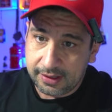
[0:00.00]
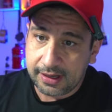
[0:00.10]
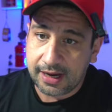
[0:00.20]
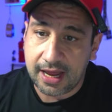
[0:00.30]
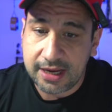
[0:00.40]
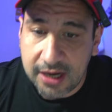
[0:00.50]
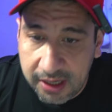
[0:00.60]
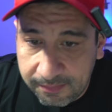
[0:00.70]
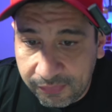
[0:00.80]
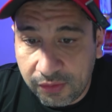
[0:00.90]

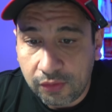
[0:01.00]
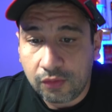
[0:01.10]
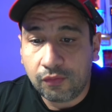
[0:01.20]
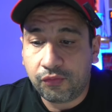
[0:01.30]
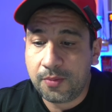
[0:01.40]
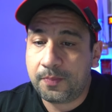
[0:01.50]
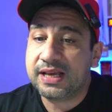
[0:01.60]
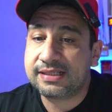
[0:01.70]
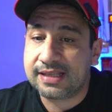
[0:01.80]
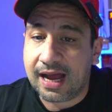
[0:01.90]
Cariani foi
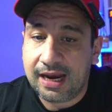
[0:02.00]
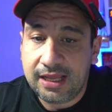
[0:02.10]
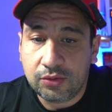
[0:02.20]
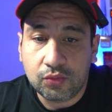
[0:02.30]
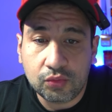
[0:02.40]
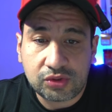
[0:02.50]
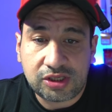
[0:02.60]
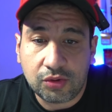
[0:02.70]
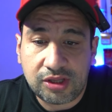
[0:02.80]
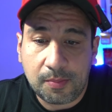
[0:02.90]
prestar ali o
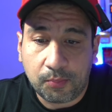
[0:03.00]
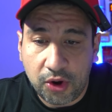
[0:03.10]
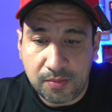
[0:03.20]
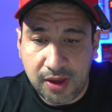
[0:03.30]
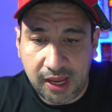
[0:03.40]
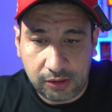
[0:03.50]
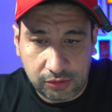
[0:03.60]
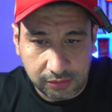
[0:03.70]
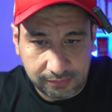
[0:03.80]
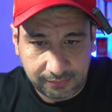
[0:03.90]
seu
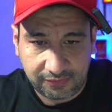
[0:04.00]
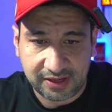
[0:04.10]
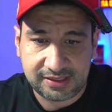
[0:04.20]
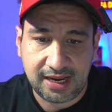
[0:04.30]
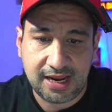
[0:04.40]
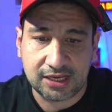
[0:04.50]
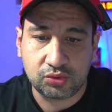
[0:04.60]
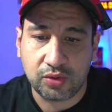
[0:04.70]
depoimento, fazer ali a sua